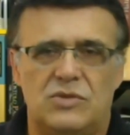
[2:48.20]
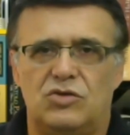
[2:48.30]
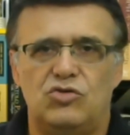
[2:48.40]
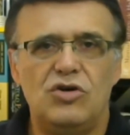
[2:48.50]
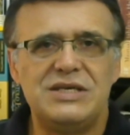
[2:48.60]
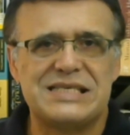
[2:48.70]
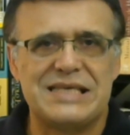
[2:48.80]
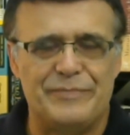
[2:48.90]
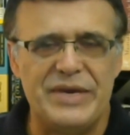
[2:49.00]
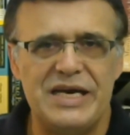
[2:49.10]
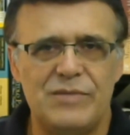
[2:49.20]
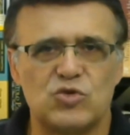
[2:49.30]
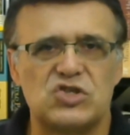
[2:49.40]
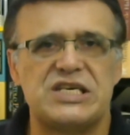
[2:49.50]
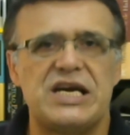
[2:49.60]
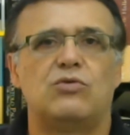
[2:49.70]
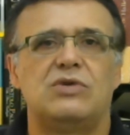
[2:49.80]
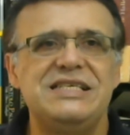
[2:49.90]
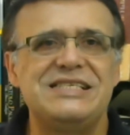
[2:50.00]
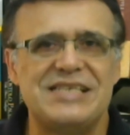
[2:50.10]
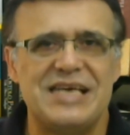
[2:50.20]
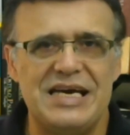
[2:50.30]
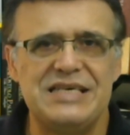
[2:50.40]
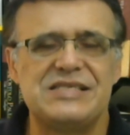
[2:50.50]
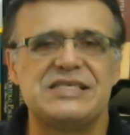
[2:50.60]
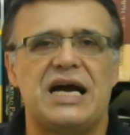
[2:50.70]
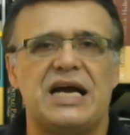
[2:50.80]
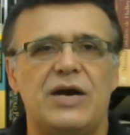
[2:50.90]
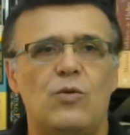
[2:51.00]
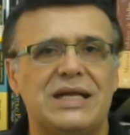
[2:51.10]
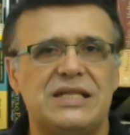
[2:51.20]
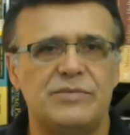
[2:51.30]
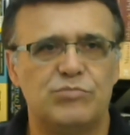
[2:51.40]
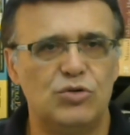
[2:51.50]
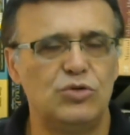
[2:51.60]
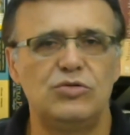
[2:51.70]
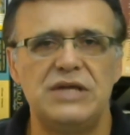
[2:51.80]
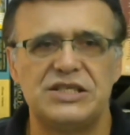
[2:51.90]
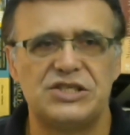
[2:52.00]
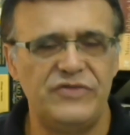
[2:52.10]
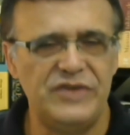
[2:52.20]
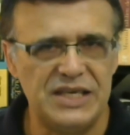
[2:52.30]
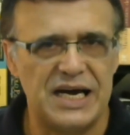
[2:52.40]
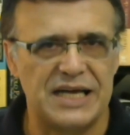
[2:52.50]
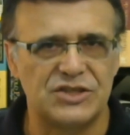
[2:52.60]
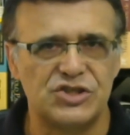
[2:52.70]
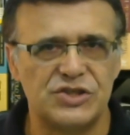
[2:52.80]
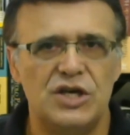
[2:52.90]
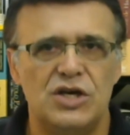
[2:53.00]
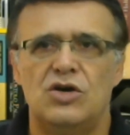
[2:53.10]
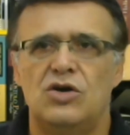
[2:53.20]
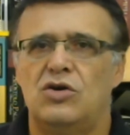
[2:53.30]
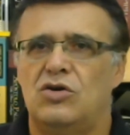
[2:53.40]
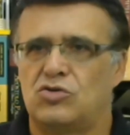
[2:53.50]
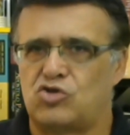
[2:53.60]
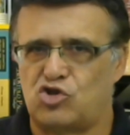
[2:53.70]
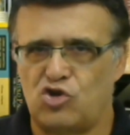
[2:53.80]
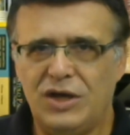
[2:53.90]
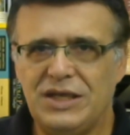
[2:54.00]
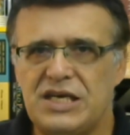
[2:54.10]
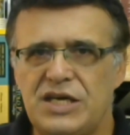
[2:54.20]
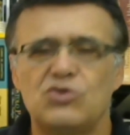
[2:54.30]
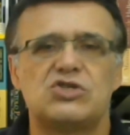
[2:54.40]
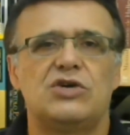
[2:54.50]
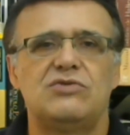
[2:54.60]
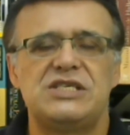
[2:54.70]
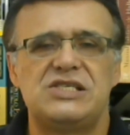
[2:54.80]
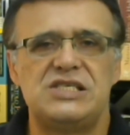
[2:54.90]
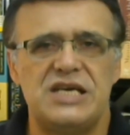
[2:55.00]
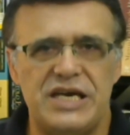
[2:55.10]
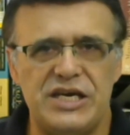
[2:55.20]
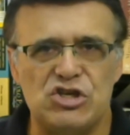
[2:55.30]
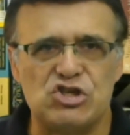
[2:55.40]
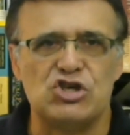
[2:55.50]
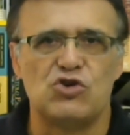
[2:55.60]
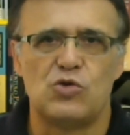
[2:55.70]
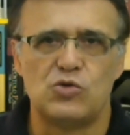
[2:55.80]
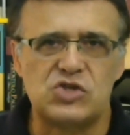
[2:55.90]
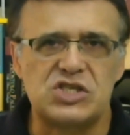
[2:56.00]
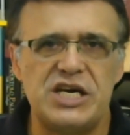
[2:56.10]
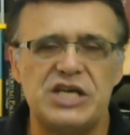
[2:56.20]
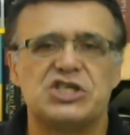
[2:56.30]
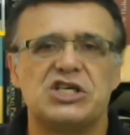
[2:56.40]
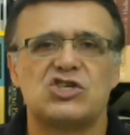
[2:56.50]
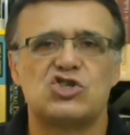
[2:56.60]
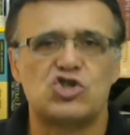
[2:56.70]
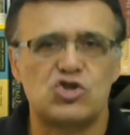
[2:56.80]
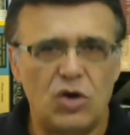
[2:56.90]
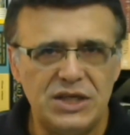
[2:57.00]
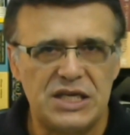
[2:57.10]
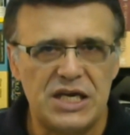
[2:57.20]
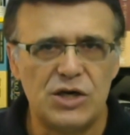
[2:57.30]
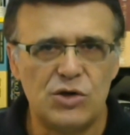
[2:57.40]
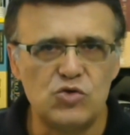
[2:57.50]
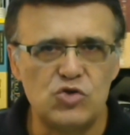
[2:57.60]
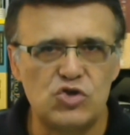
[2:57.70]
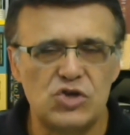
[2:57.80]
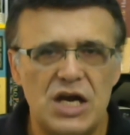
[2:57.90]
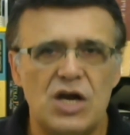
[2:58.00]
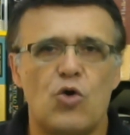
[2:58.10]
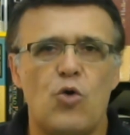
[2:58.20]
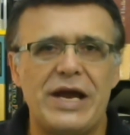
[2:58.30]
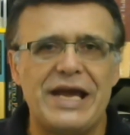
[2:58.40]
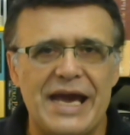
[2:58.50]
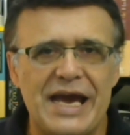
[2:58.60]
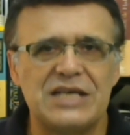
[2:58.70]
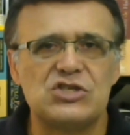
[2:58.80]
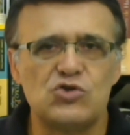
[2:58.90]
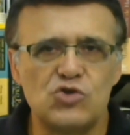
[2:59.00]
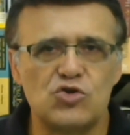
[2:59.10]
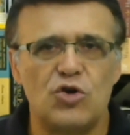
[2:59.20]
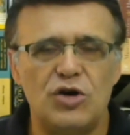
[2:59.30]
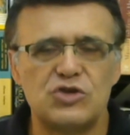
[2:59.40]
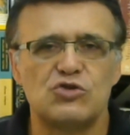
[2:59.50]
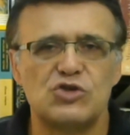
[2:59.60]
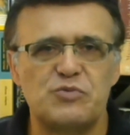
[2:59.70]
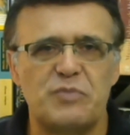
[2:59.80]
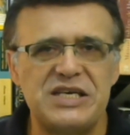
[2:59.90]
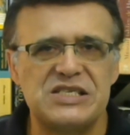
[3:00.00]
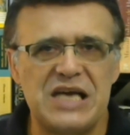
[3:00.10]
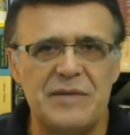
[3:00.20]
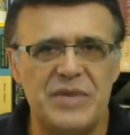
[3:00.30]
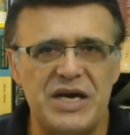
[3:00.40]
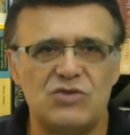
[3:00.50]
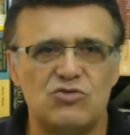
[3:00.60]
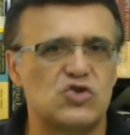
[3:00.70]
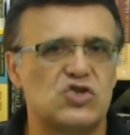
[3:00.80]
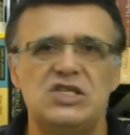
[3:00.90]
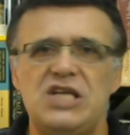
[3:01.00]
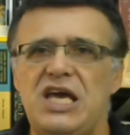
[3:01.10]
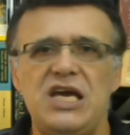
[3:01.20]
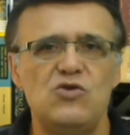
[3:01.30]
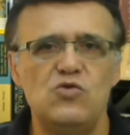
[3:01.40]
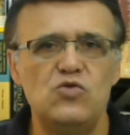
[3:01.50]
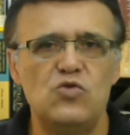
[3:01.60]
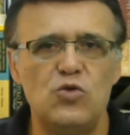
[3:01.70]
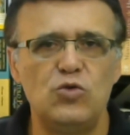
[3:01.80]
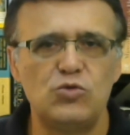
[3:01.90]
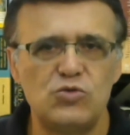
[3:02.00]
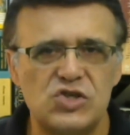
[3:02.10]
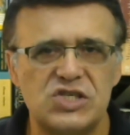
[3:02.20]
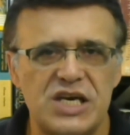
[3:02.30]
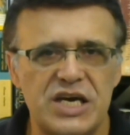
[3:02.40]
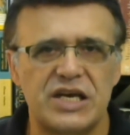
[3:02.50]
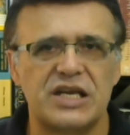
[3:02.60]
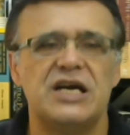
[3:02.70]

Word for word: Nós sabemos que a onisciência é um atributo da divindade. Só Deus é onisciente, ou seja, só Deus conhece os nossos pensamentos, nenhum outro ser